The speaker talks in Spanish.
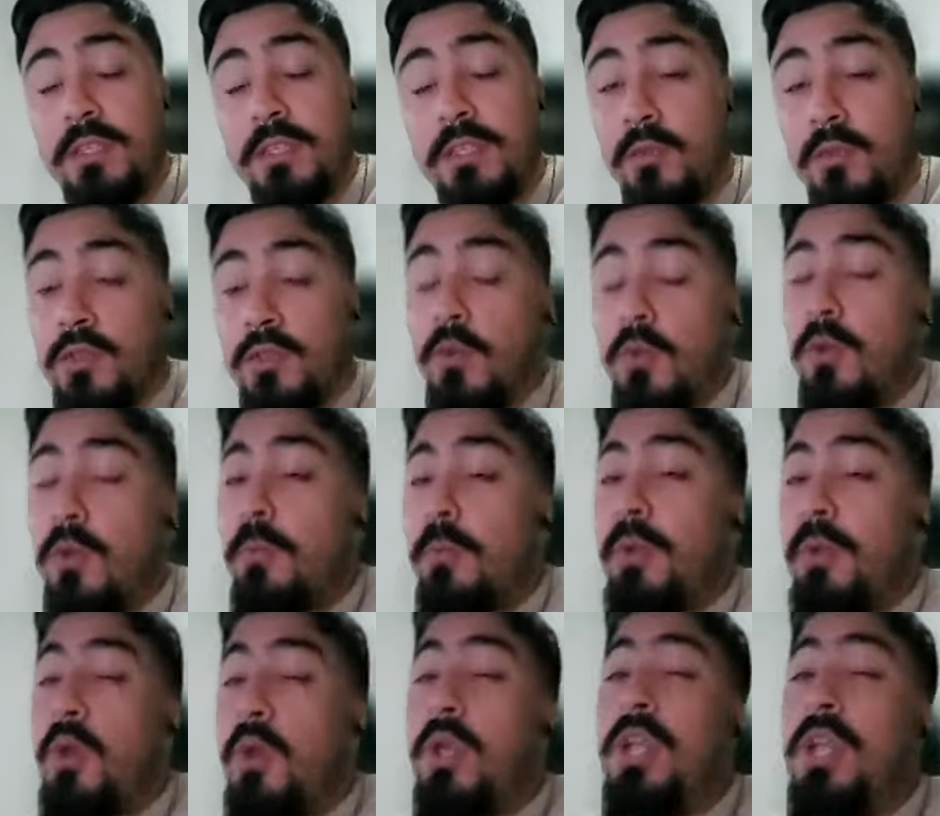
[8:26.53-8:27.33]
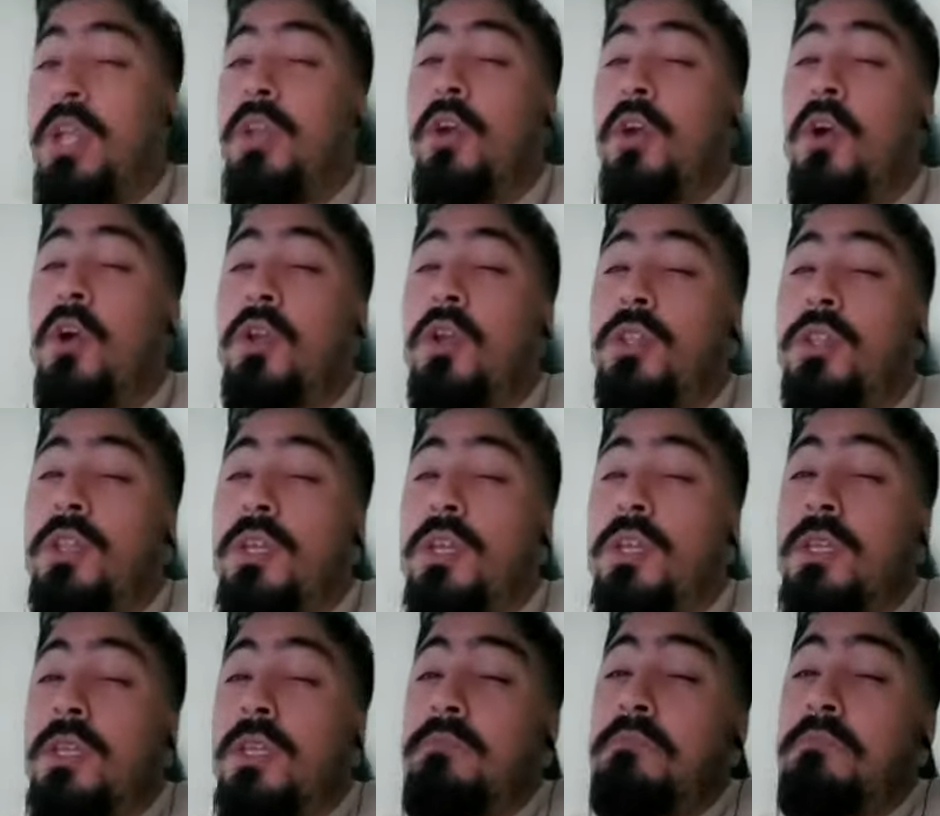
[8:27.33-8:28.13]
estos europeos del norte,
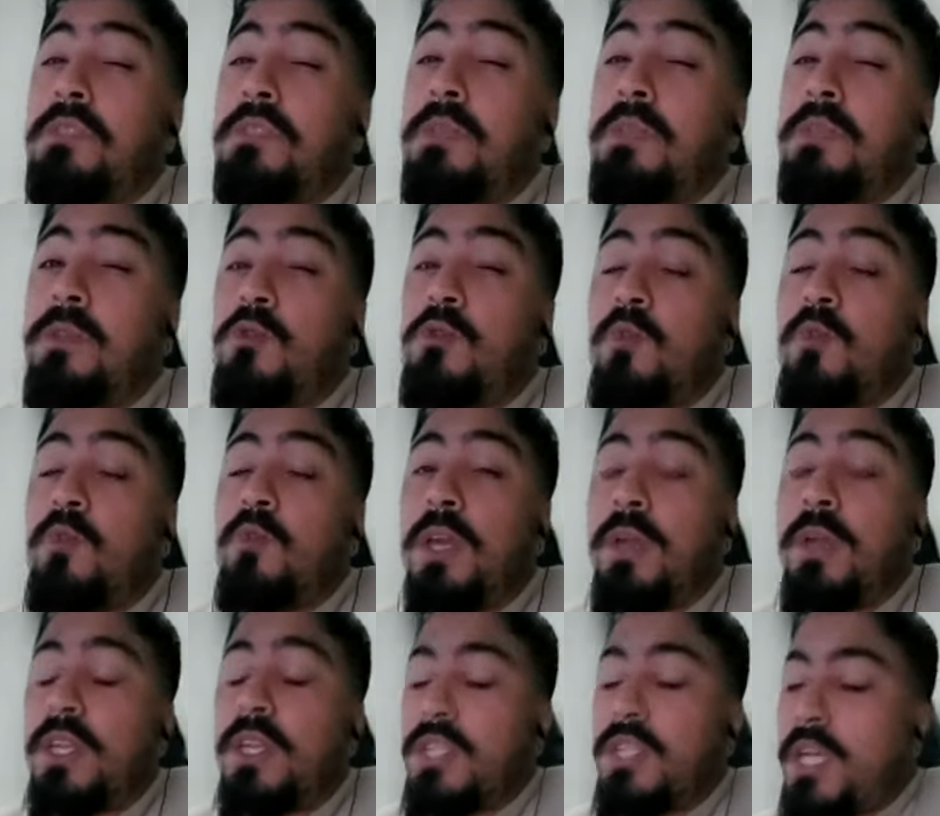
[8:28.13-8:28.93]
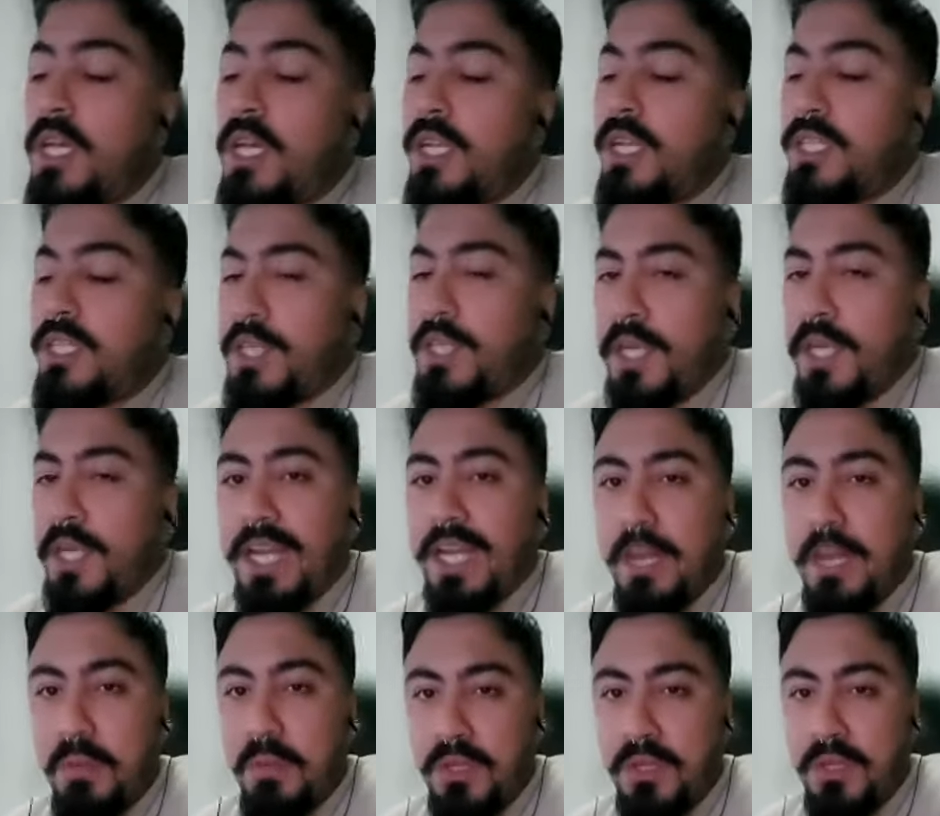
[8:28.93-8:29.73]
que se presume que van a llegar y llegan
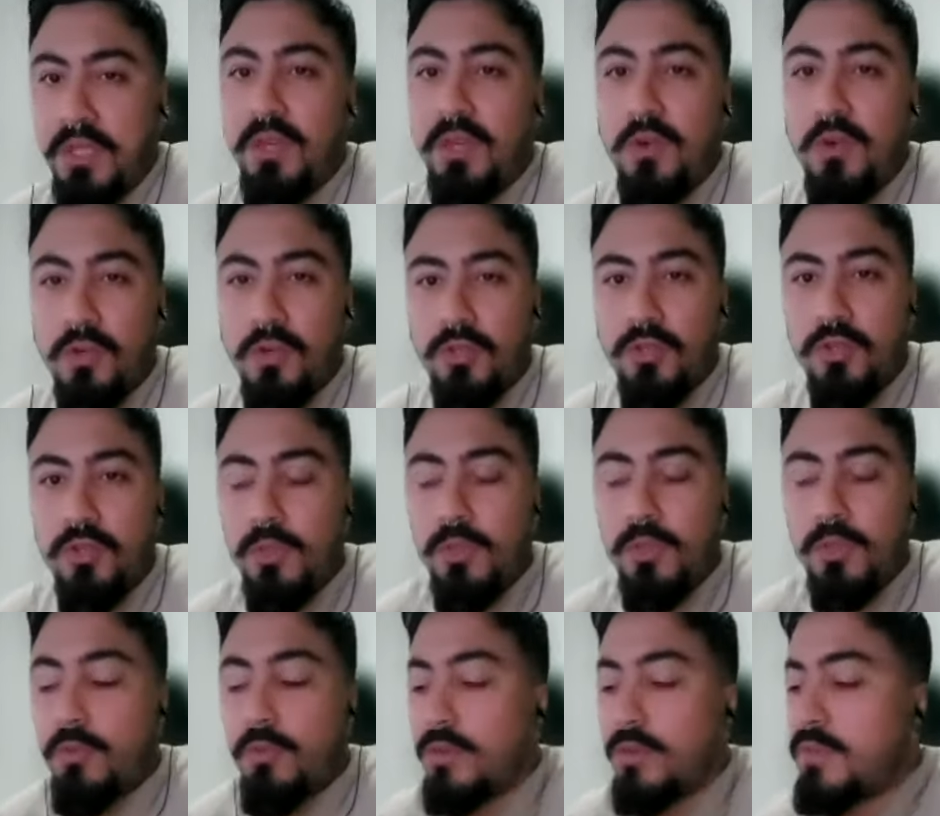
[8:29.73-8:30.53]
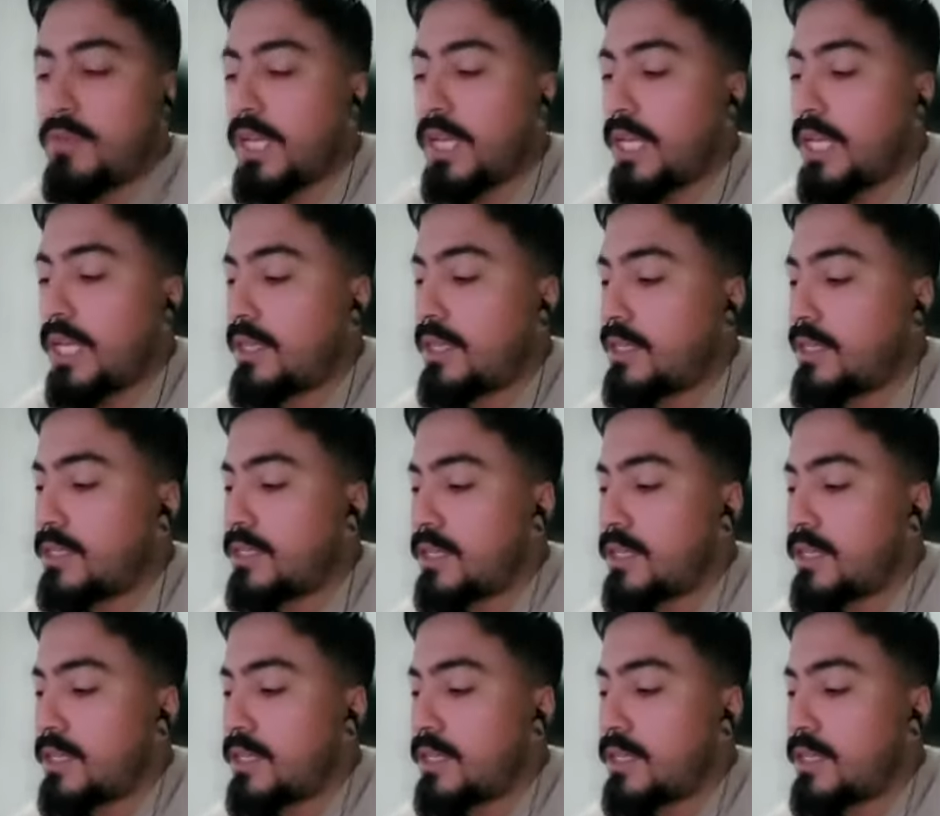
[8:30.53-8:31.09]
claramente otro tipo de inmigrantes.